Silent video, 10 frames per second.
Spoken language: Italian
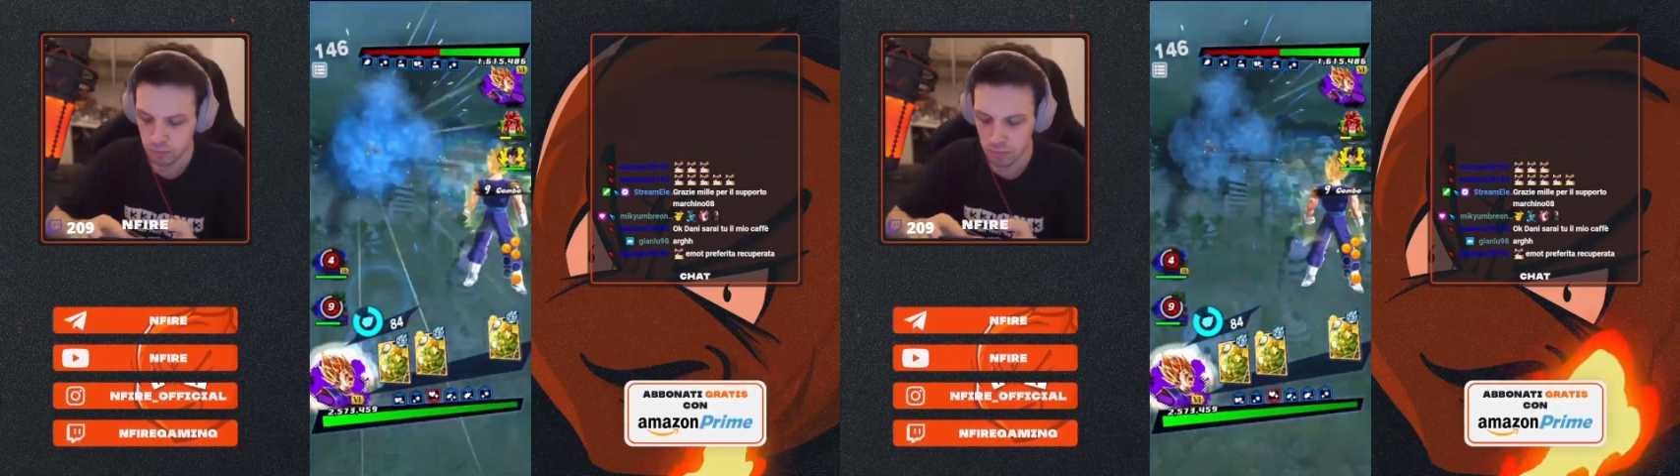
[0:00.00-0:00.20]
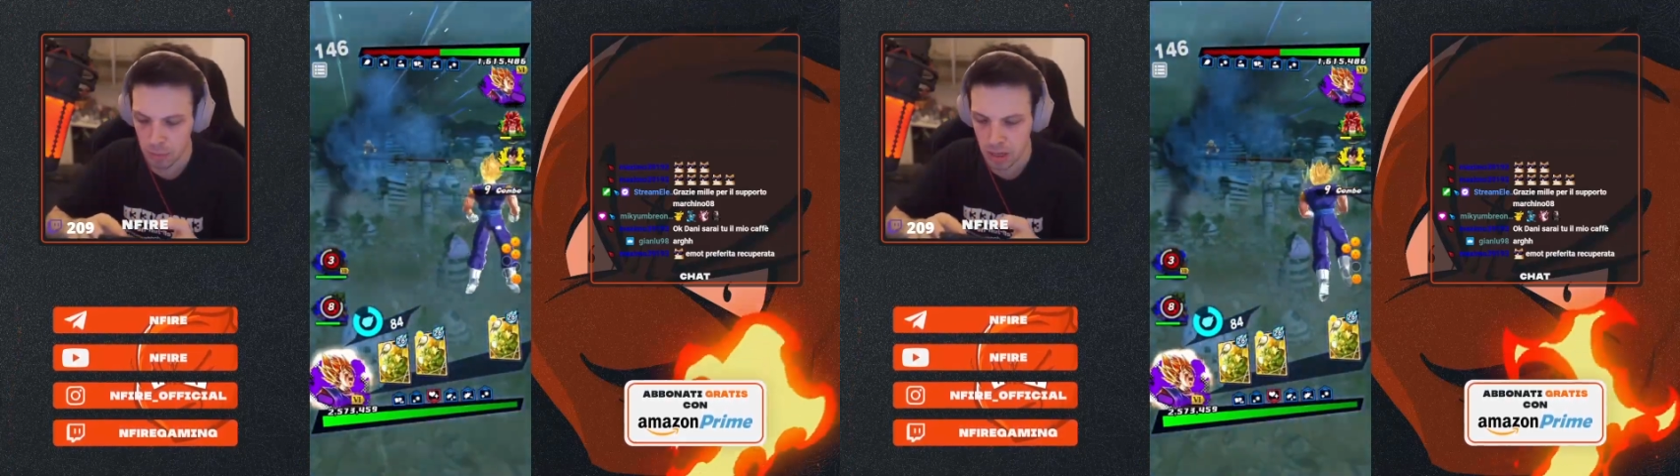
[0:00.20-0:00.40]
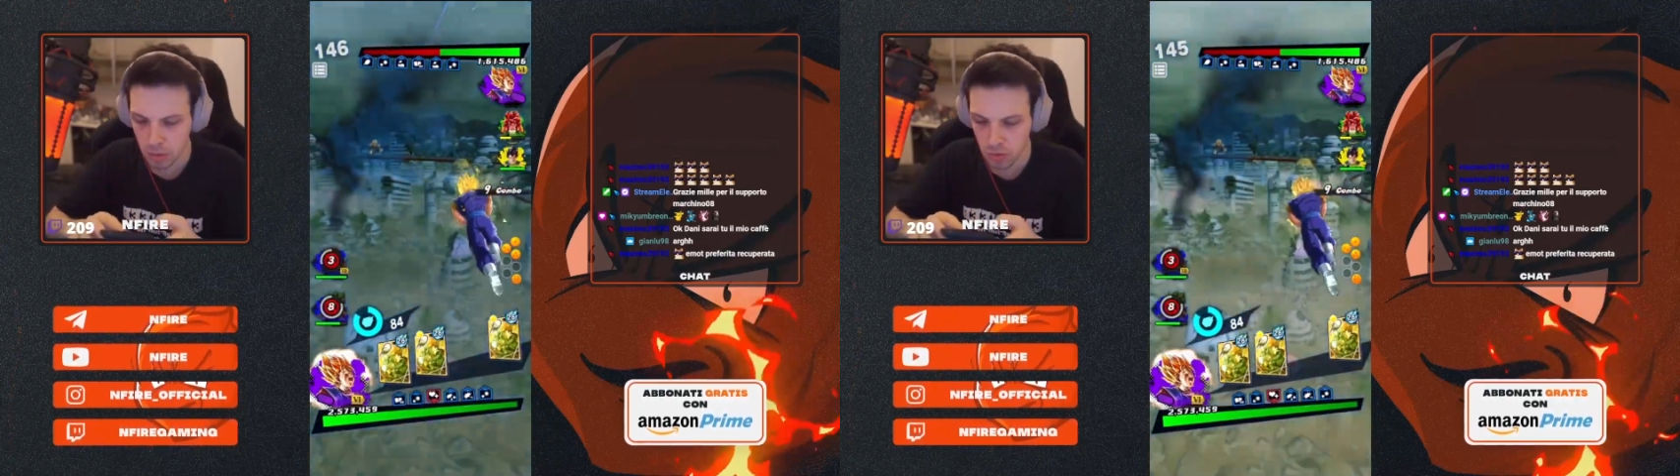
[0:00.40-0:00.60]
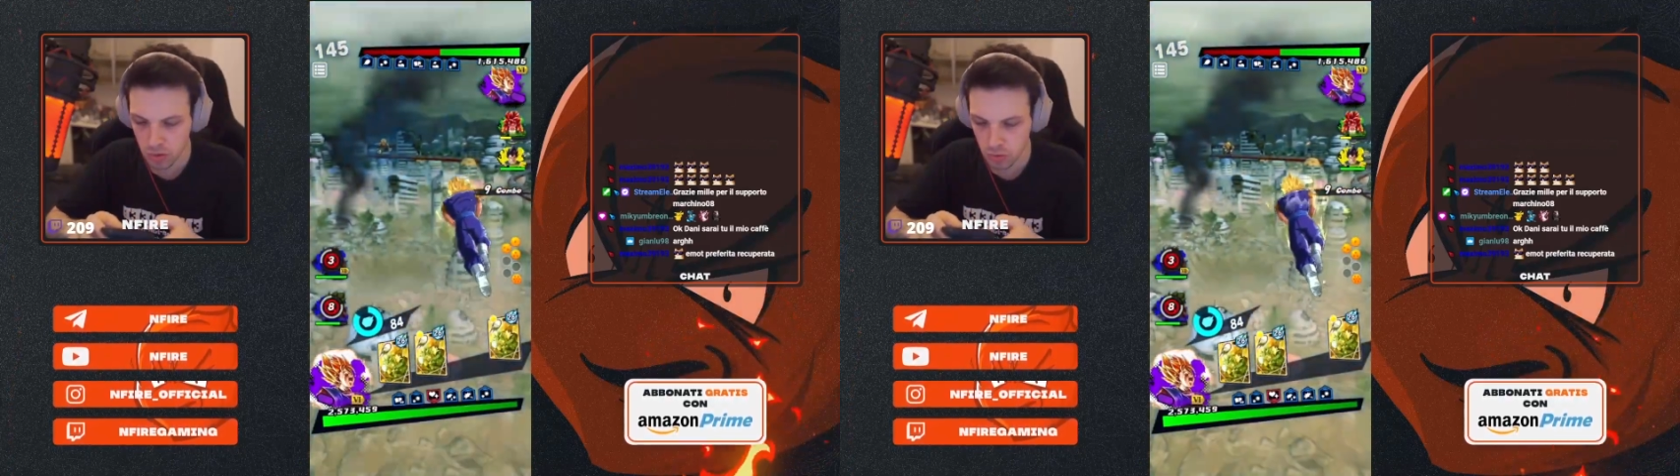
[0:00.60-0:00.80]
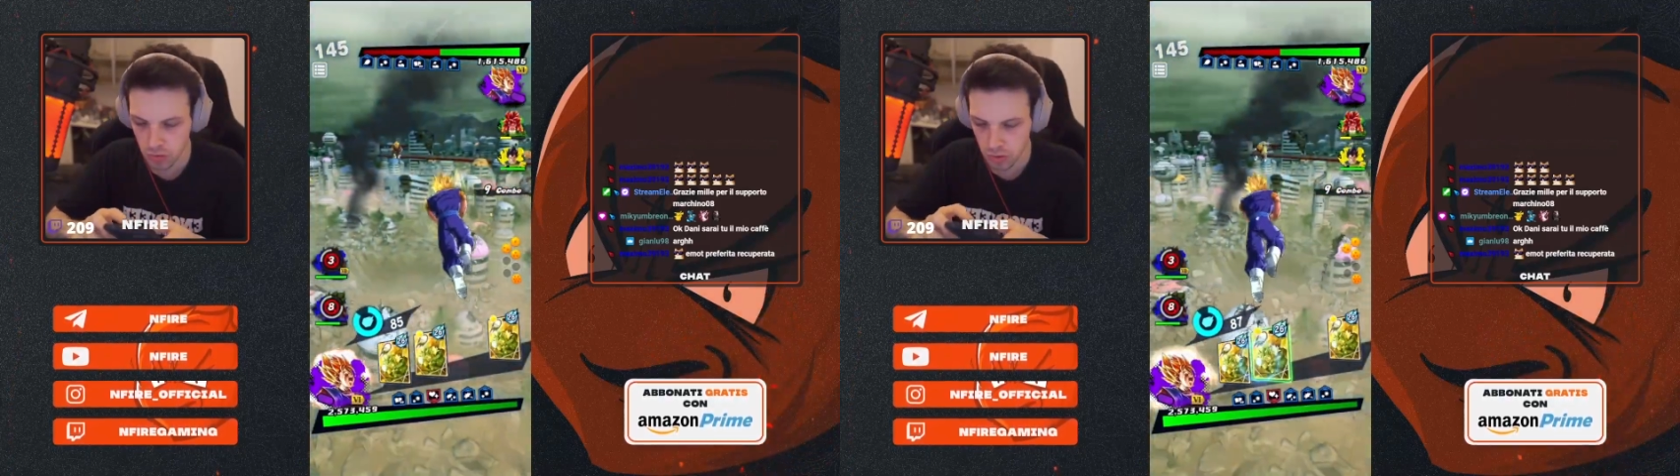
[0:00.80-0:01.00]
Va bene
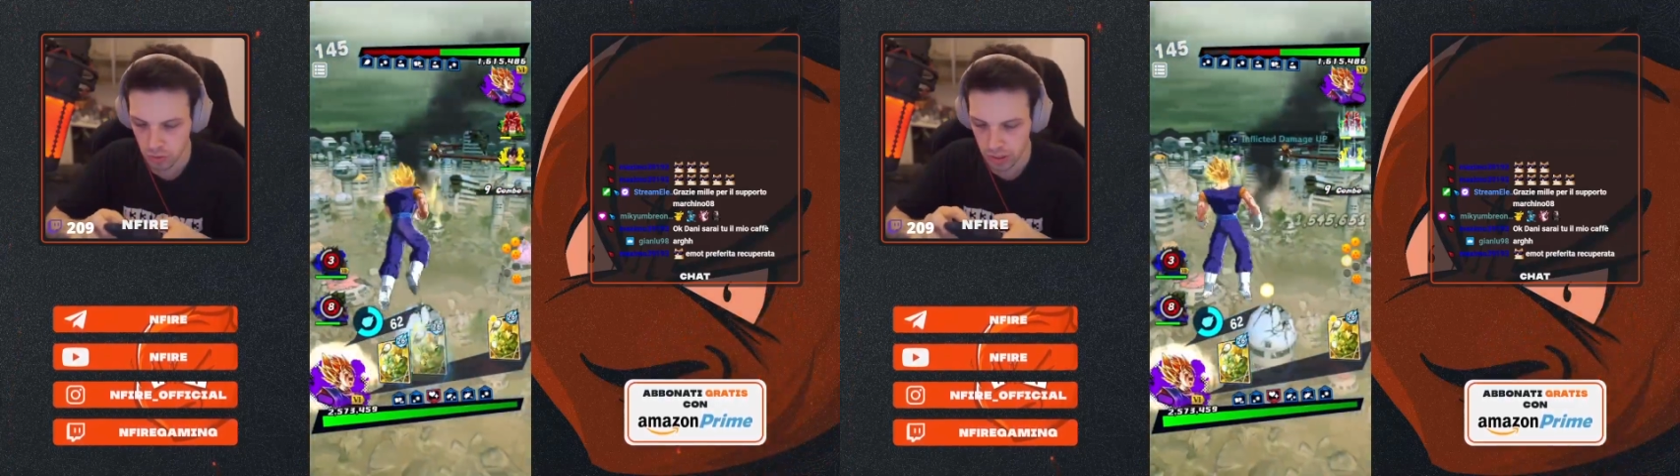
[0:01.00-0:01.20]
così lo stesso,